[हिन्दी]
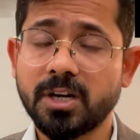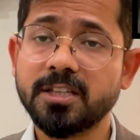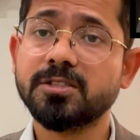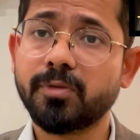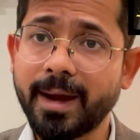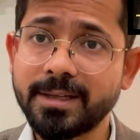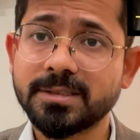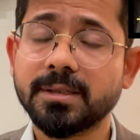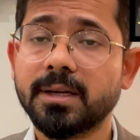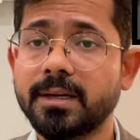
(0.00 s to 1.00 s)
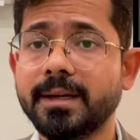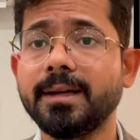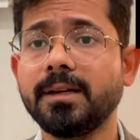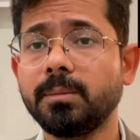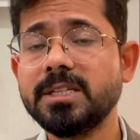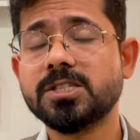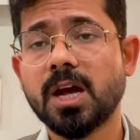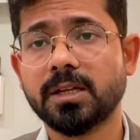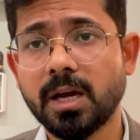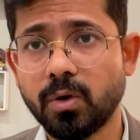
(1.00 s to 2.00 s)
ट्रांस फैट्स कंटेन इनमें
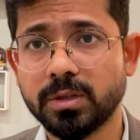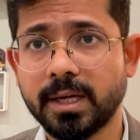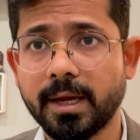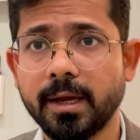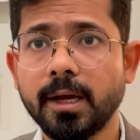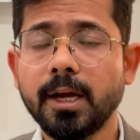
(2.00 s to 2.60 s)
ज़्यादा होता है